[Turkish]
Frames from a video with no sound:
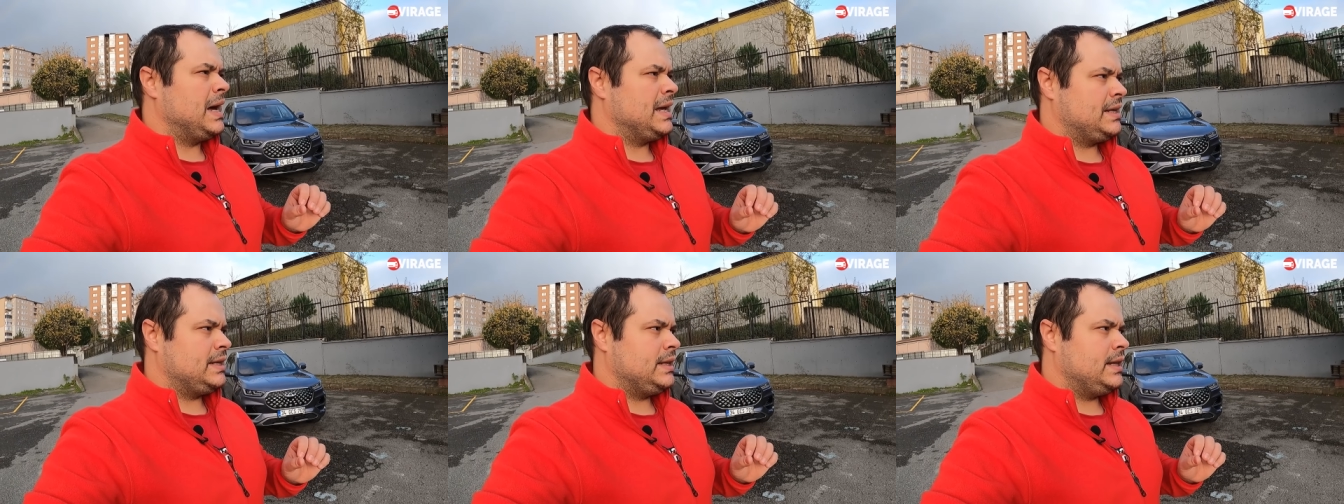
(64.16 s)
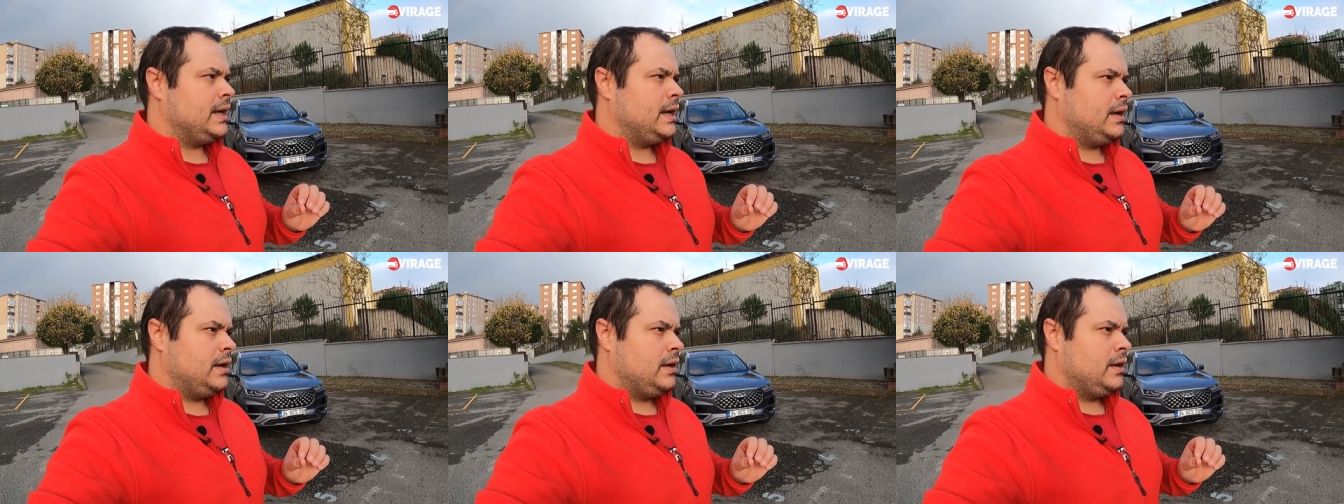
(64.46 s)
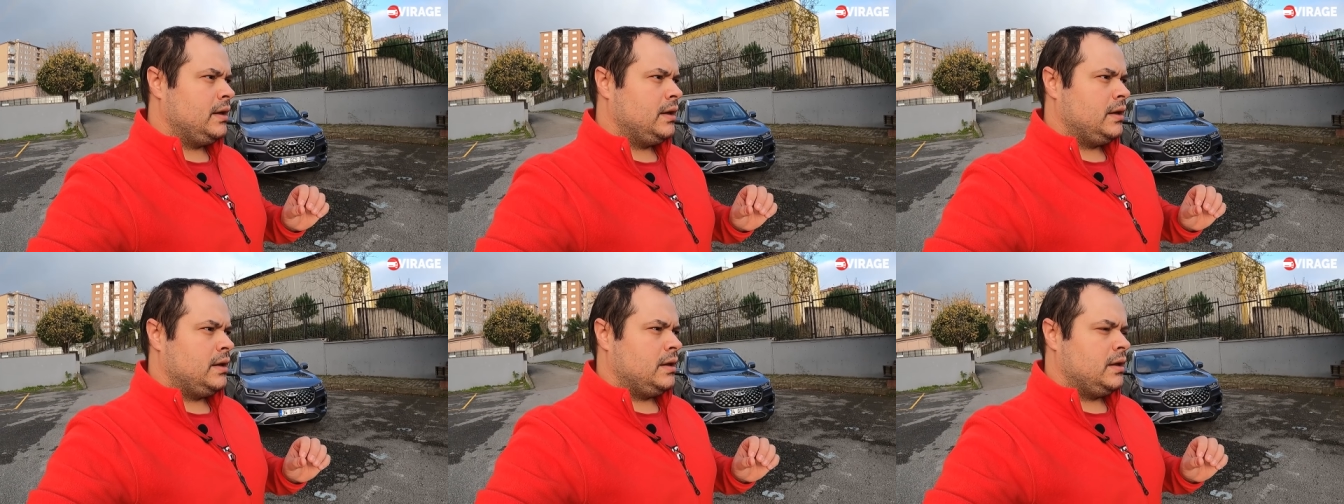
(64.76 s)
belki de
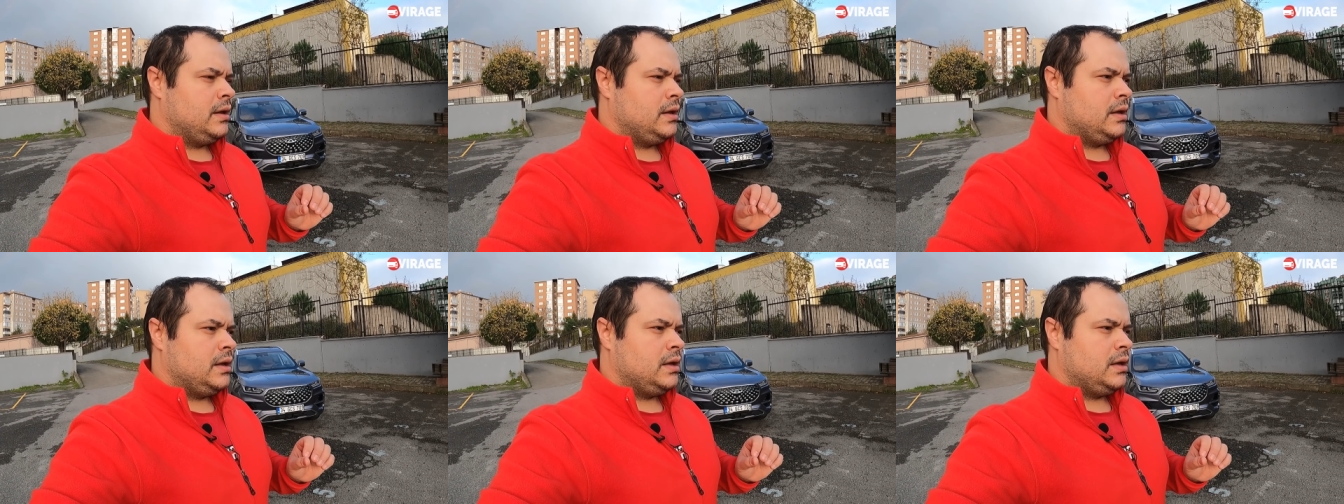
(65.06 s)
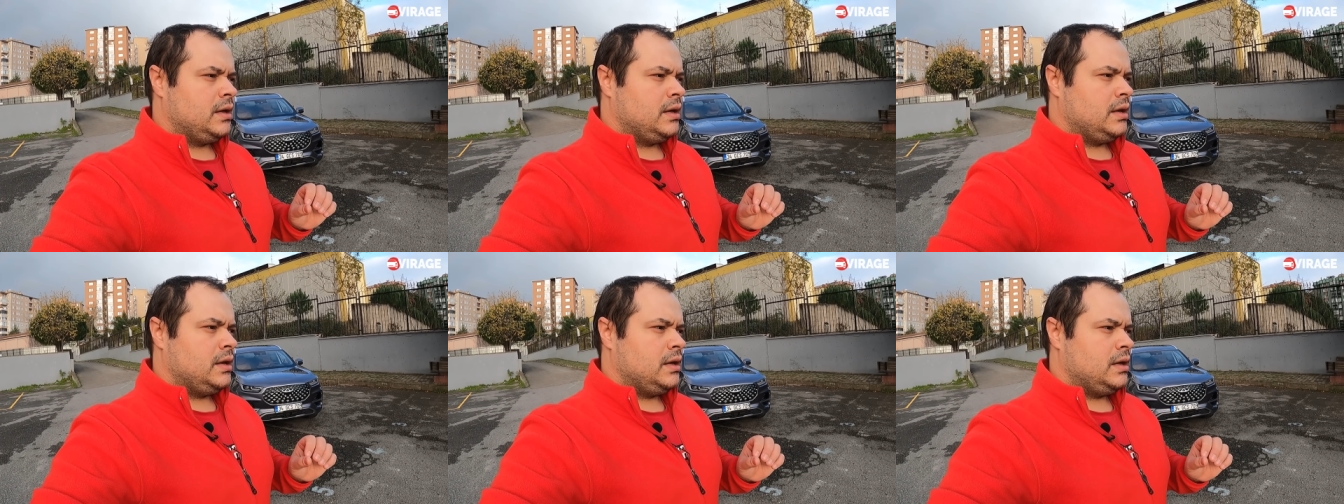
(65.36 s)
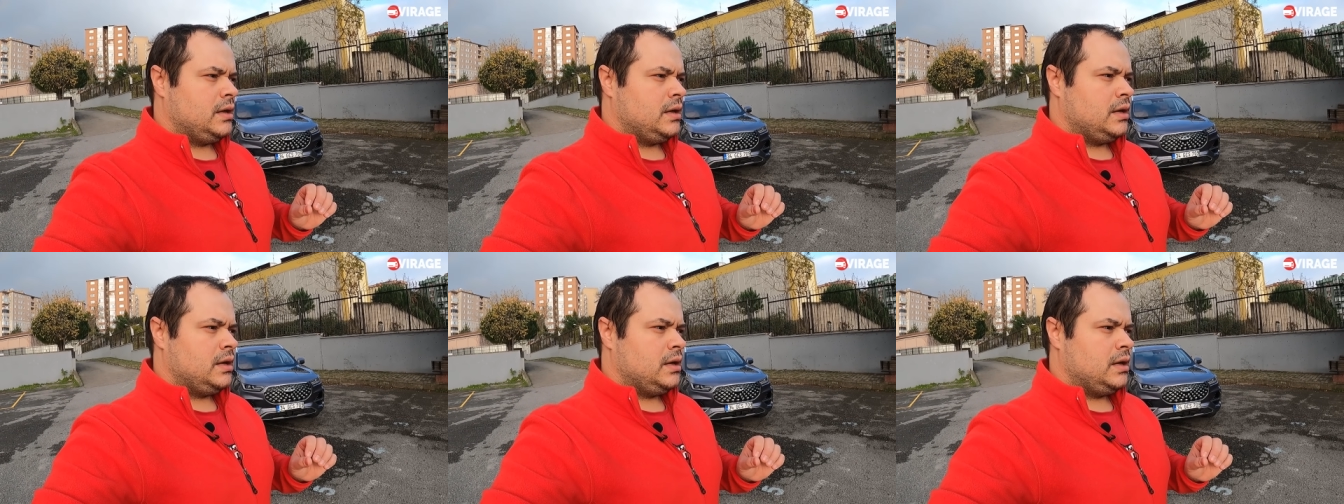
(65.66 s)

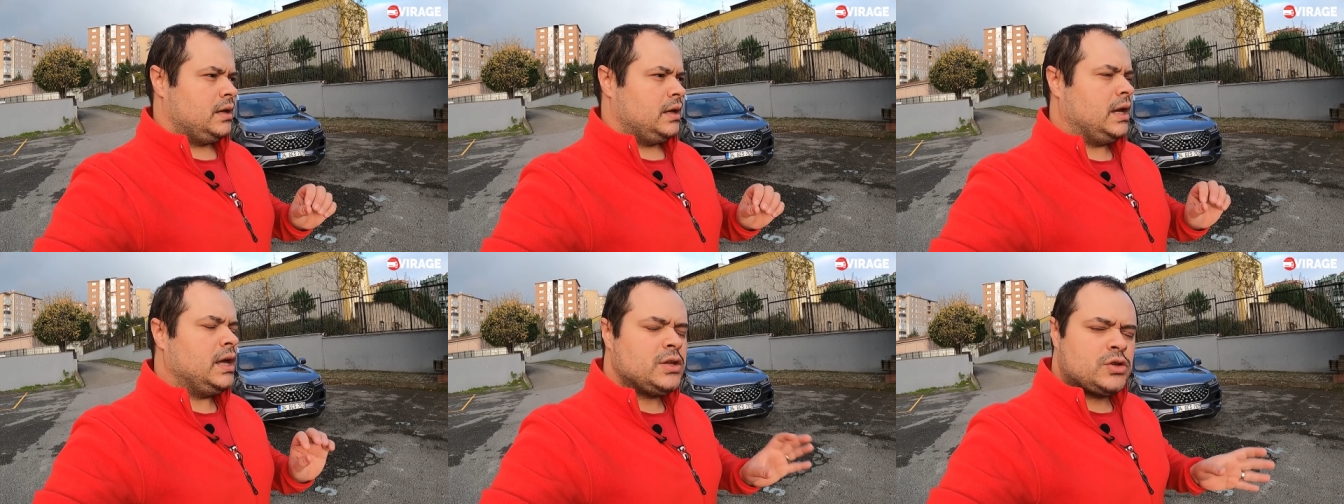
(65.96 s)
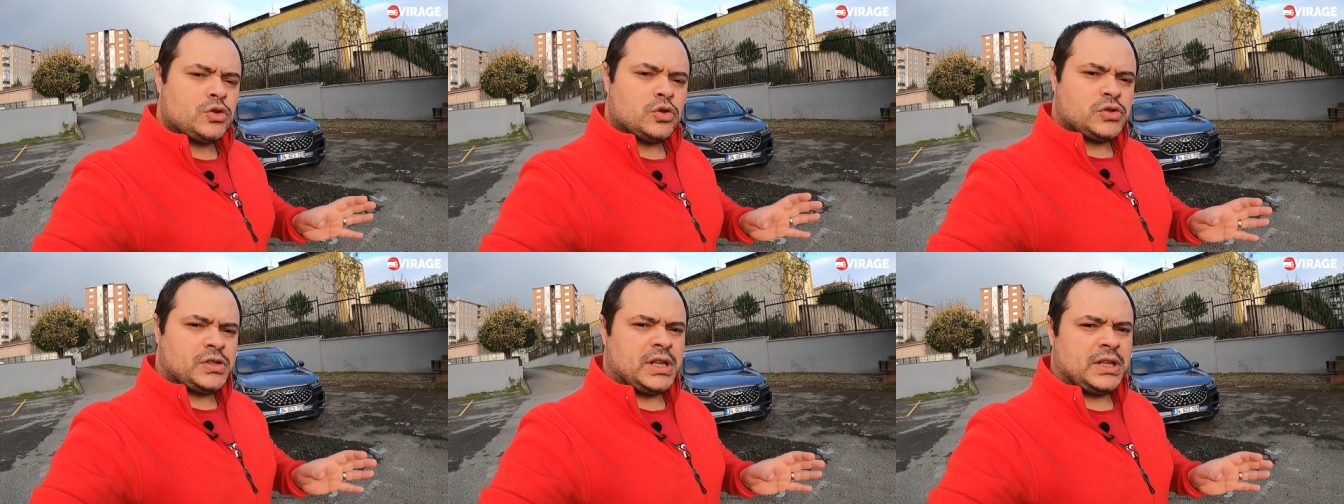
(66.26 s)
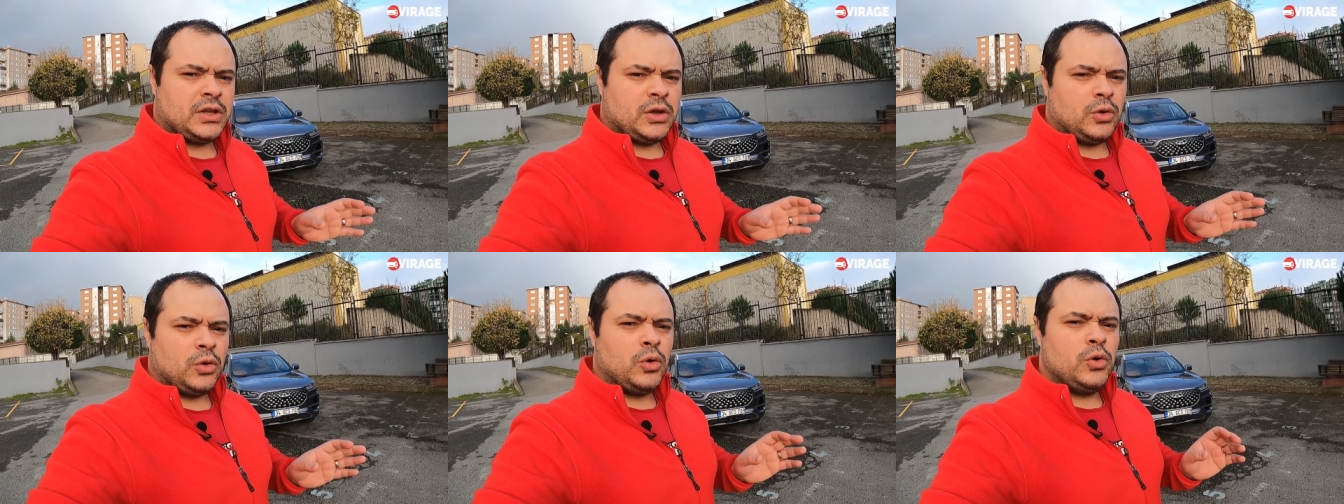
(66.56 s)
en çok
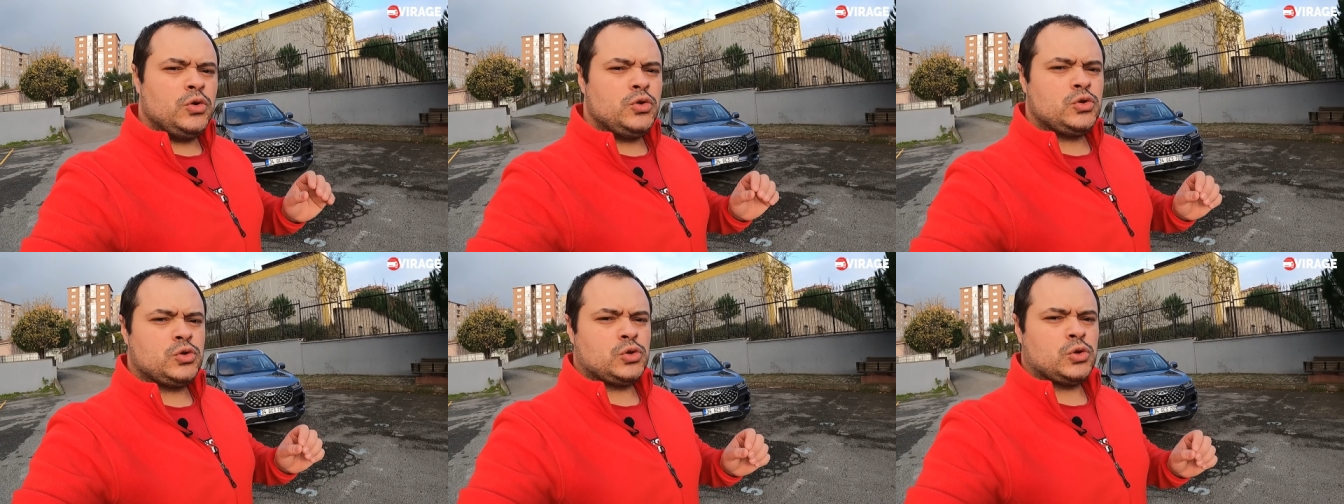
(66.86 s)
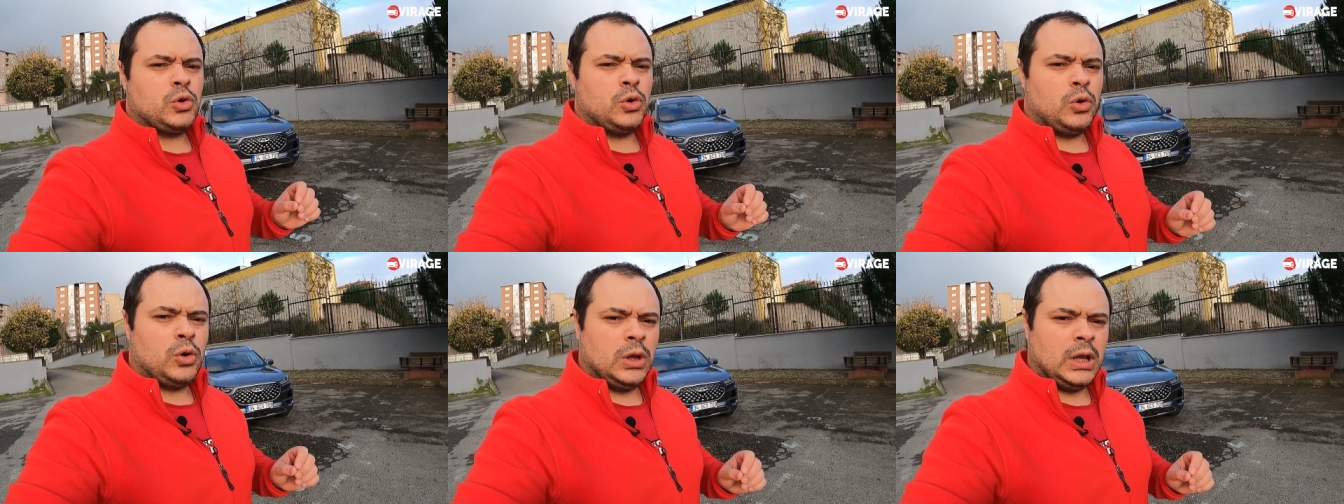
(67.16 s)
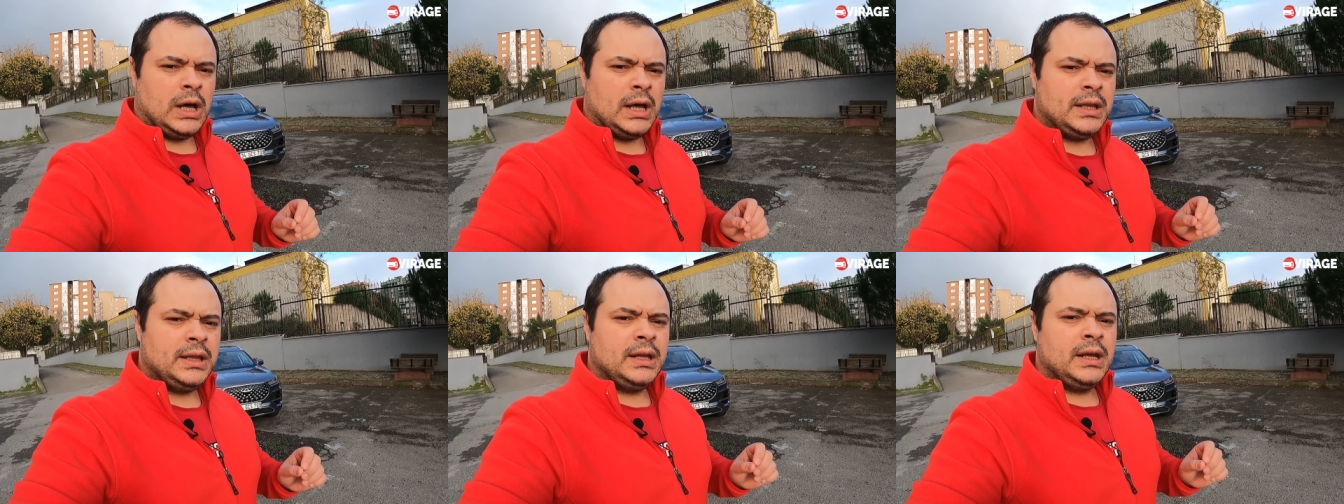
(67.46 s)
satan oyuncusu
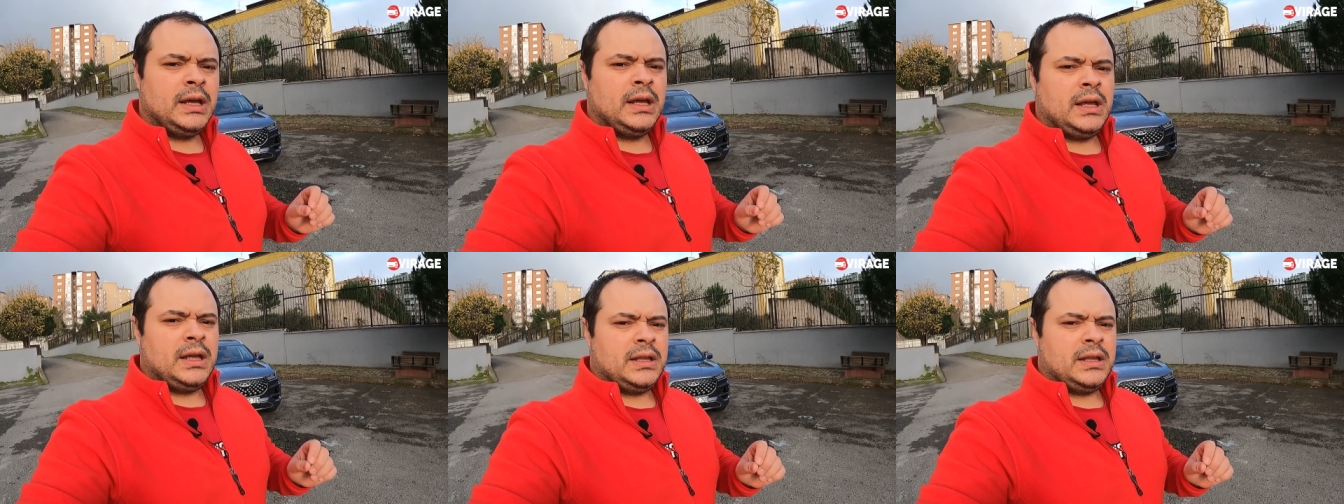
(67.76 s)
olan